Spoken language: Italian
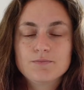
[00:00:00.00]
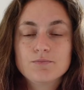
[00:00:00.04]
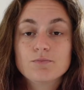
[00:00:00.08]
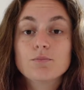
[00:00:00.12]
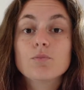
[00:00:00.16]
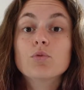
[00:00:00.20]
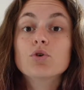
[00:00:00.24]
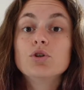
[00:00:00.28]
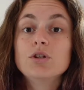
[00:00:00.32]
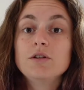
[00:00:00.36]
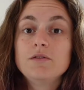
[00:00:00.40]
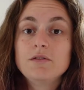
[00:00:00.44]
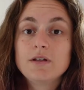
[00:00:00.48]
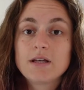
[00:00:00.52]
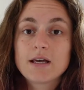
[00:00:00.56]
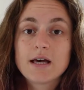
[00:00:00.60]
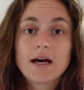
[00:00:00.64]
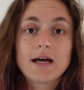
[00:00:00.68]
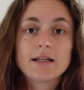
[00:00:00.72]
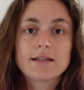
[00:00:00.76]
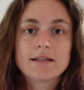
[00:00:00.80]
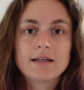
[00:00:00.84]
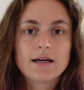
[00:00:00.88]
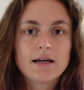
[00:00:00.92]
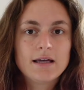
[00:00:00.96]

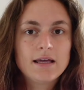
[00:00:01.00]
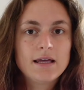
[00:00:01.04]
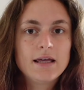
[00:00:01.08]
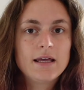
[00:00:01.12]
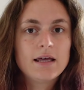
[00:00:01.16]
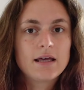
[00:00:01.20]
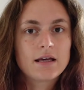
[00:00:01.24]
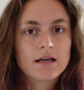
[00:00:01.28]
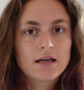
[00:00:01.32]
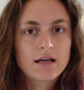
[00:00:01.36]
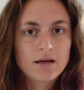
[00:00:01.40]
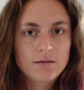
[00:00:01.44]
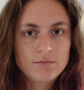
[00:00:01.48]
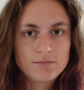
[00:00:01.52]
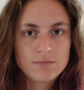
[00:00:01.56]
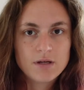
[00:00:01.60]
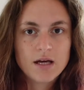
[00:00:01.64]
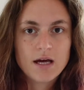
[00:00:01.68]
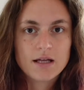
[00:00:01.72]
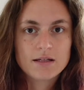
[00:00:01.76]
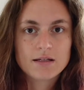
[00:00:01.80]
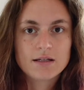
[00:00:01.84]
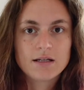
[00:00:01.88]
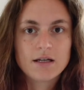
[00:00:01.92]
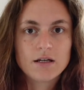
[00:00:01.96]
modificata e
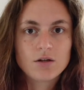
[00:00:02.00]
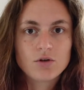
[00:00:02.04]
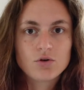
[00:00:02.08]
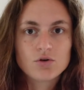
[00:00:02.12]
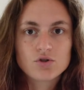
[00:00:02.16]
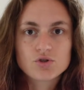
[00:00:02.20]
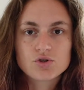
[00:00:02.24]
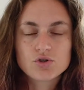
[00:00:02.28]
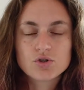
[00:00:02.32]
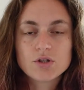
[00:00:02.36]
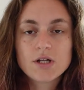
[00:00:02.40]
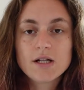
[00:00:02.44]
cambiata nel corso